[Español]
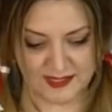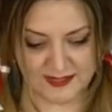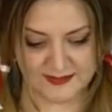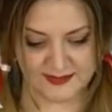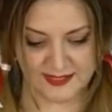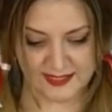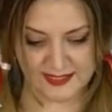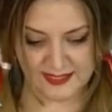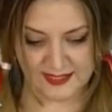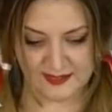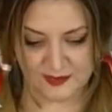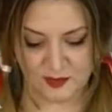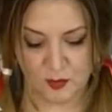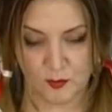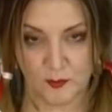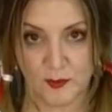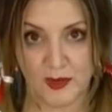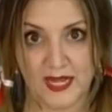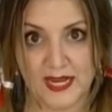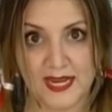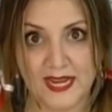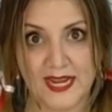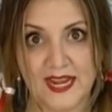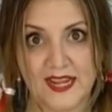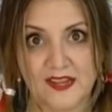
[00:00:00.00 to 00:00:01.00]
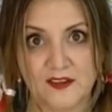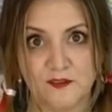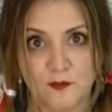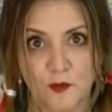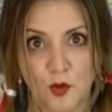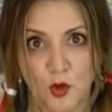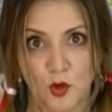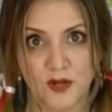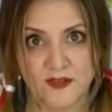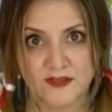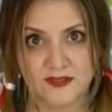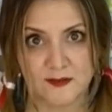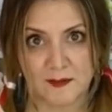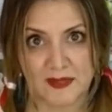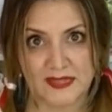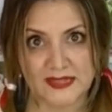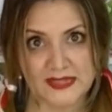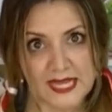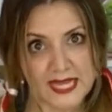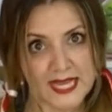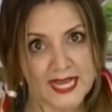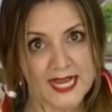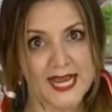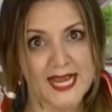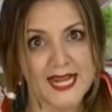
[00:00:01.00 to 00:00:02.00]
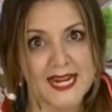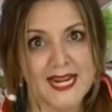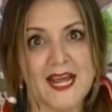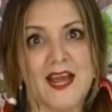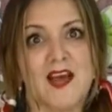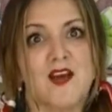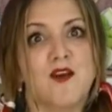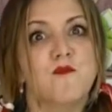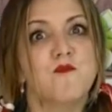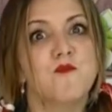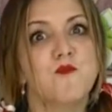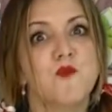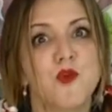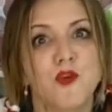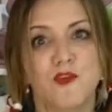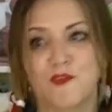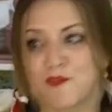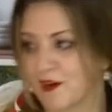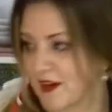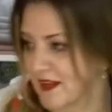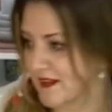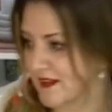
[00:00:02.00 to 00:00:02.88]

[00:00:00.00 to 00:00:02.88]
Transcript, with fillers: viene el secreto para que las flores se mantengan muy